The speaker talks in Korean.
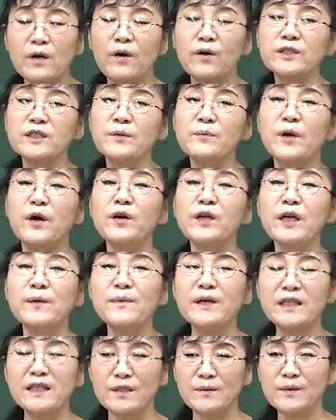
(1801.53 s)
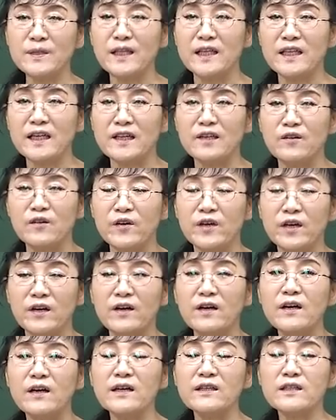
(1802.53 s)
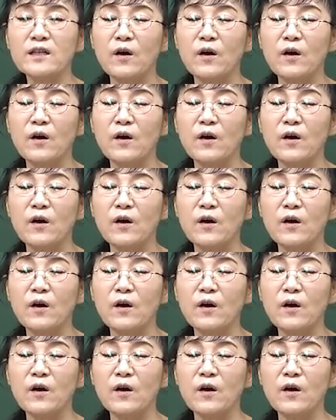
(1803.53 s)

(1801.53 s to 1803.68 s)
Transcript: 거기서 몇 개만 들으면 된다는 거예요. 그래서